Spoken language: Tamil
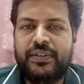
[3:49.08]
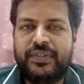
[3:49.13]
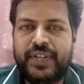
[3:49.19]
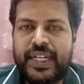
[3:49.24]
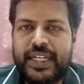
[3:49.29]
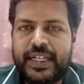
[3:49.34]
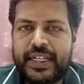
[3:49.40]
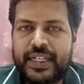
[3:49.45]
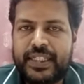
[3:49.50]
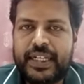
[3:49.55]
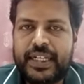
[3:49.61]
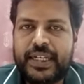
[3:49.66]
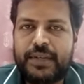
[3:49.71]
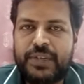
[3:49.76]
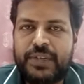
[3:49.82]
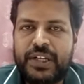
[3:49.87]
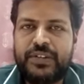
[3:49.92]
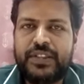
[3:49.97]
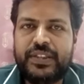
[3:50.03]
வினைகள் தான்
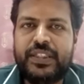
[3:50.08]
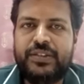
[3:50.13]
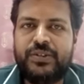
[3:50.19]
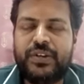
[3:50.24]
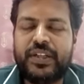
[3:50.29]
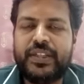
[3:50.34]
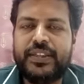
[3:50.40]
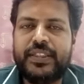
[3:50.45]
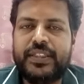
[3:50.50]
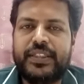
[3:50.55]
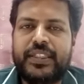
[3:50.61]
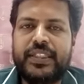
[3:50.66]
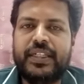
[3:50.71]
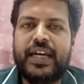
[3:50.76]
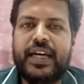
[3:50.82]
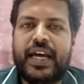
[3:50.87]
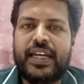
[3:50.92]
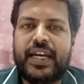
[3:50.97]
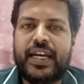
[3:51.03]
நம்மளை வந்து தொடர்த்துது
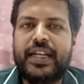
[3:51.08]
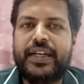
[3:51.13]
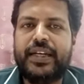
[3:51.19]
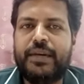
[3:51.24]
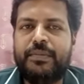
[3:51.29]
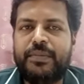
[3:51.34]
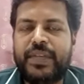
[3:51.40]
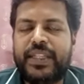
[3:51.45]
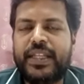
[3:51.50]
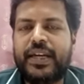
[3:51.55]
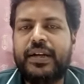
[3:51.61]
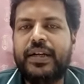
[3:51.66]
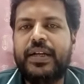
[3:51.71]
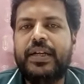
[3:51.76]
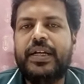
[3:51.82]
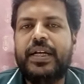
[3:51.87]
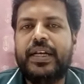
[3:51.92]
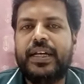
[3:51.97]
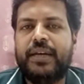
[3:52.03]
அதனால நம்ம தான்
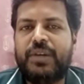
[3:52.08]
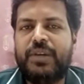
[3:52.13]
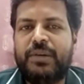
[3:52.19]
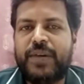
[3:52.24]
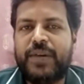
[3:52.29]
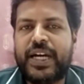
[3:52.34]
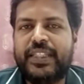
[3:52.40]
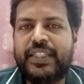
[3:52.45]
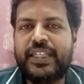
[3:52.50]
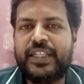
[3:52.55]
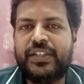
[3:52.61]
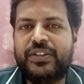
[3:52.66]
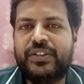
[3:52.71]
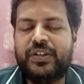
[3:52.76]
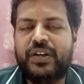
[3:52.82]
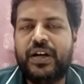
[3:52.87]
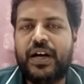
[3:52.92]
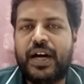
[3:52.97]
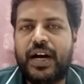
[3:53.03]
நம்மளை
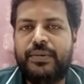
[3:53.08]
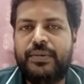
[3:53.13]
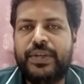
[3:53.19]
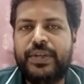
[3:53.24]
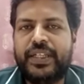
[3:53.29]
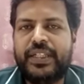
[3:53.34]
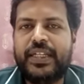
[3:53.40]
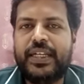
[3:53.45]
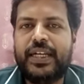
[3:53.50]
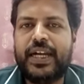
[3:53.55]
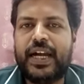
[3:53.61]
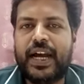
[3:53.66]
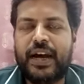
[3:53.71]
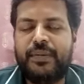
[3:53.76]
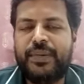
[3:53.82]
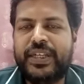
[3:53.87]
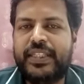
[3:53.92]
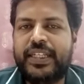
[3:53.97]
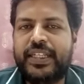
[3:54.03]
மாத்திக்கணும் அப்படின்னு
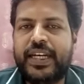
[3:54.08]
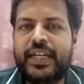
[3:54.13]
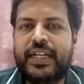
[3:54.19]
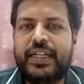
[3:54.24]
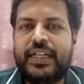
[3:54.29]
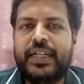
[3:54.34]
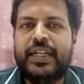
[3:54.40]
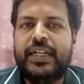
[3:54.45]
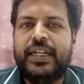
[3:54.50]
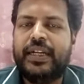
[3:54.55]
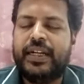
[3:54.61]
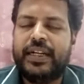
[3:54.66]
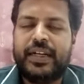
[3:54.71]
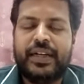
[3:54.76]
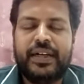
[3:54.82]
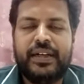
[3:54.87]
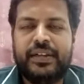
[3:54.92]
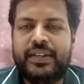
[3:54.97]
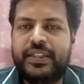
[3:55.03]
அமைதியா
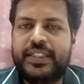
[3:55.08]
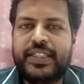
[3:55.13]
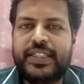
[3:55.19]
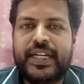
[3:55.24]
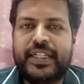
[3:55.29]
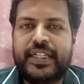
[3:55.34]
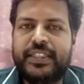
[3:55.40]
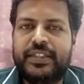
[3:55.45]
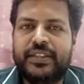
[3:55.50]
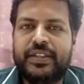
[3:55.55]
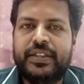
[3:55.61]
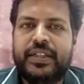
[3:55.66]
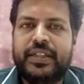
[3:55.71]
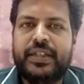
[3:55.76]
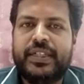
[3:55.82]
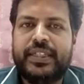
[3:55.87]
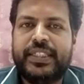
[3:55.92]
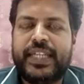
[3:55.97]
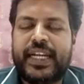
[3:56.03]
இதாயிட்டோம்
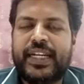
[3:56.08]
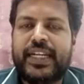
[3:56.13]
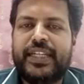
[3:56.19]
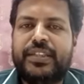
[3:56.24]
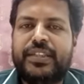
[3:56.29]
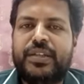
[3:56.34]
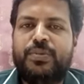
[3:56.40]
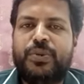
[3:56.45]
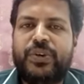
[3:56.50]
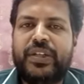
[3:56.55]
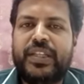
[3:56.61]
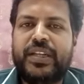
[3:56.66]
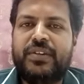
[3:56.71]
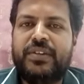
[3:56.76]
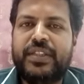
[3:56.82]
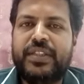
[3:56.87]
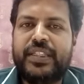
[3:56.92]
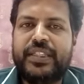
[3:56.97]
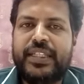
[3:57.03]
ஏன்னா இந்த புரிதல்
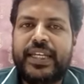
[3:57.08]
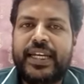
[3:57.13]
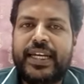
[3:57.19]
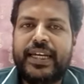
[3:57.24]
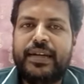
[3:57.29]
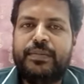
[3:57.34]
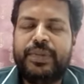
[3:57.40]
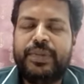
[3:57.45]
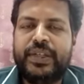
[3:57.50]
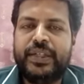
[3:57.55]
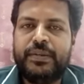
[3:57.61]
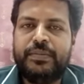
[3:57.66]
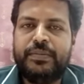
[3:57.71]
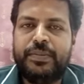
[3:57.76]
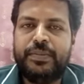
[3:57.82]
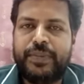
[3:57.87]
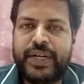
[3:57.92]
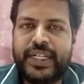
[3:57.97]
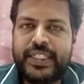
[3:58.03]
வந்து ஏஎல்பி
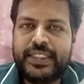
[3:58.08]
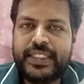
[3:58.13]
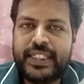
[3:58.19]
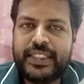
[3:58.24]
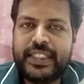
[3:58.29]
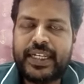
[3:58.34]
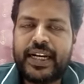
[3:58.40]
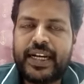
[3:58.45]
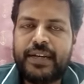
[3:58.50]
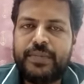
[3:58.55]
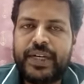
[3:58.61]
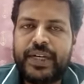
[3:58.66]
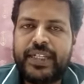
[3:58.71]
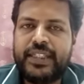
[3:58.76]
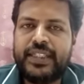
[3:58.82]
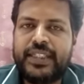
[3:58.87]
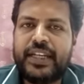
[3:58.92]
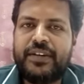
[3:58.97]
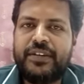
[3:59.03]
படிச்சதுனால
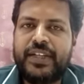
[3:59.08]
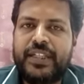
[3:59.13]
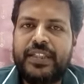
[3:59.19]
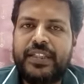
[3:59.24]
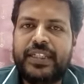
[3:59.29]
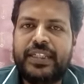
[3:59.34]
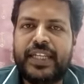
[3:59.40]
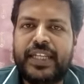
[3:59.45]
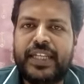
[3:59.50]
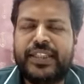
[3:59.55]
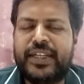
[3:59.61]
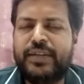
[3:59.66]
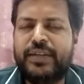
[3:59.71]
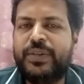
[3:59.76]
மட்டும்தான் வருது எத்தனை